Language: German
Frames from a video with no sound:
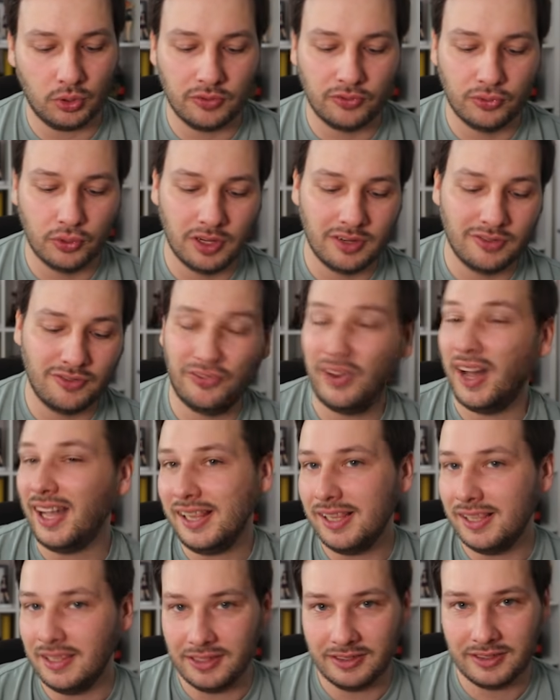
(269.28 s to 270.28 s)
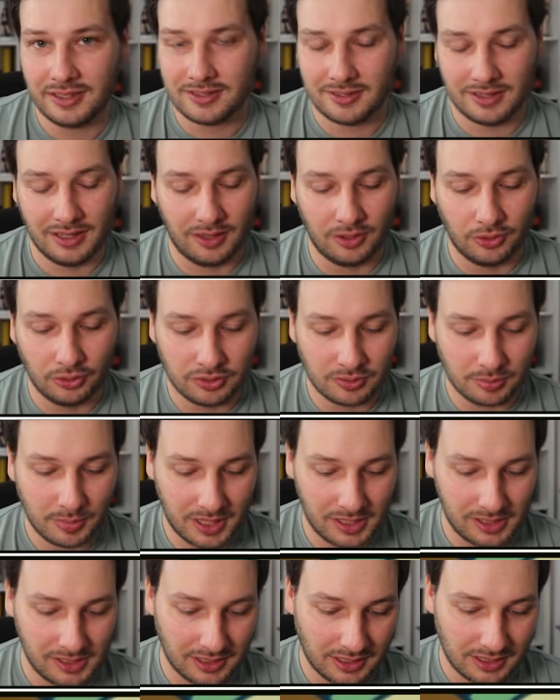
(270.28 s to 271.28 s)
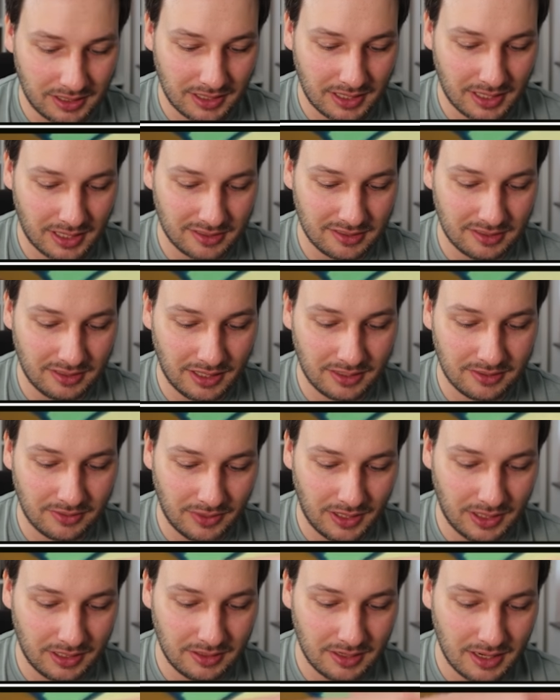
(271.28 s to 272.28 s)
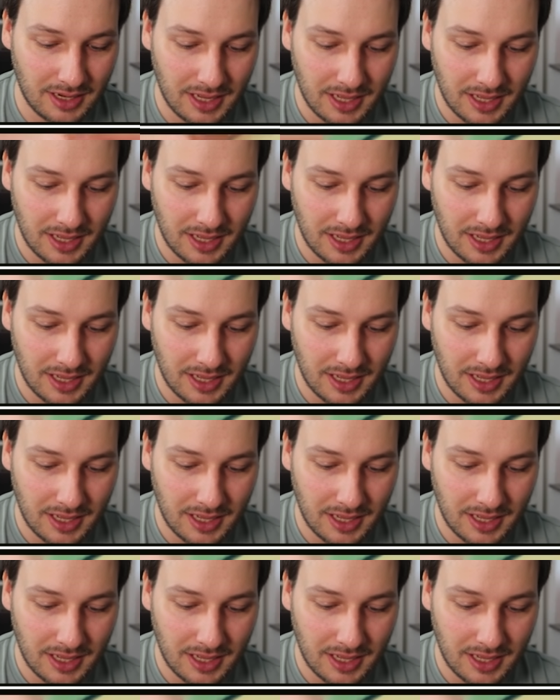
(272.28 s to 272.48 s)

oder für den Fall, dass daraus mal richtig krasse Decks werden,